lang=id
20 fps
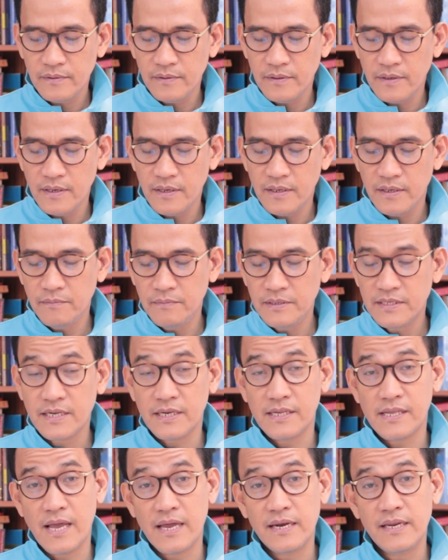Oh, ini
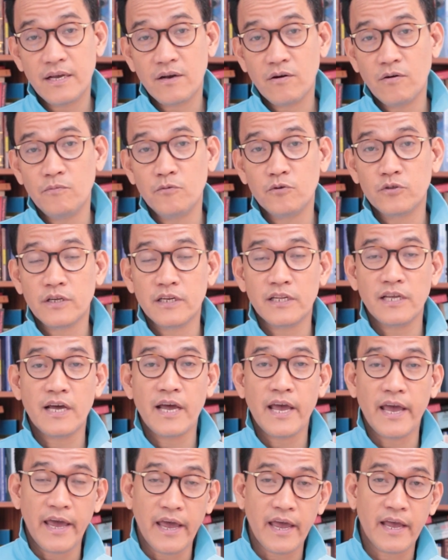bisa jadi
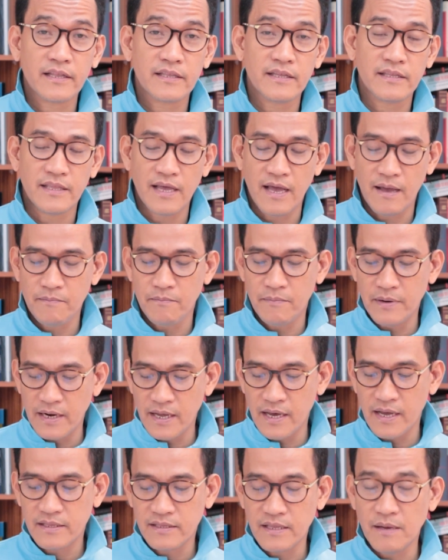komputernya hang tetap
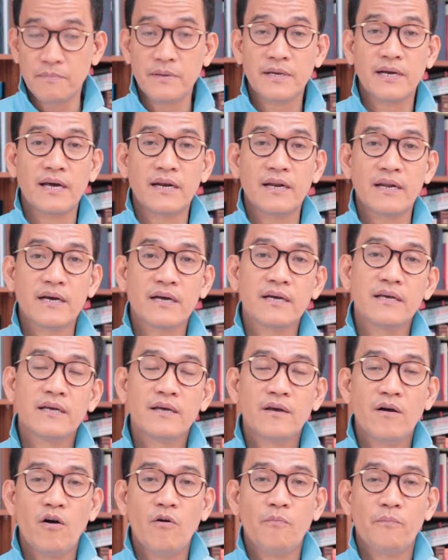benar, tapi karena
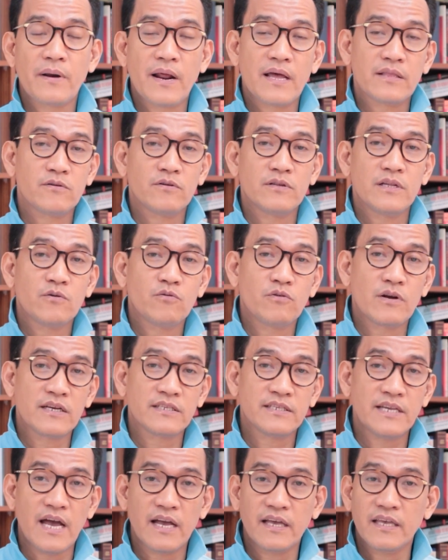operatornya
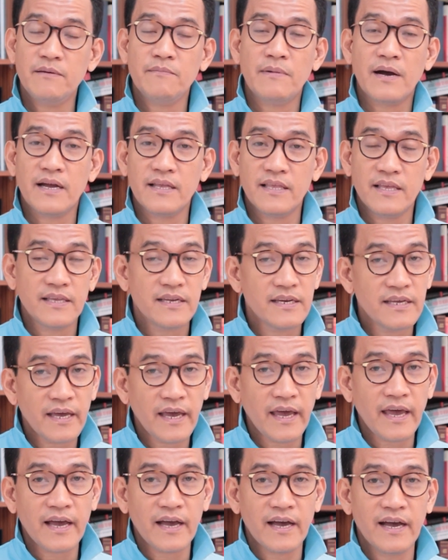kurang canggih makanya jadi
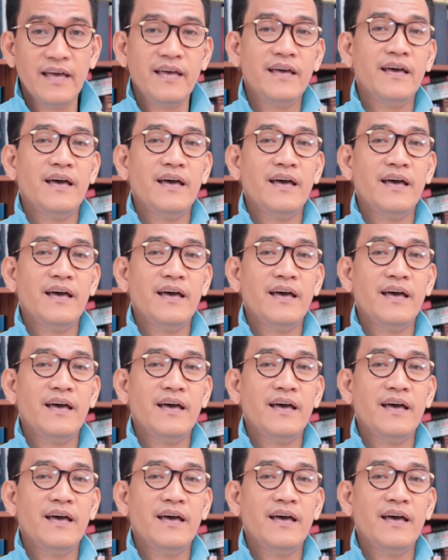hang.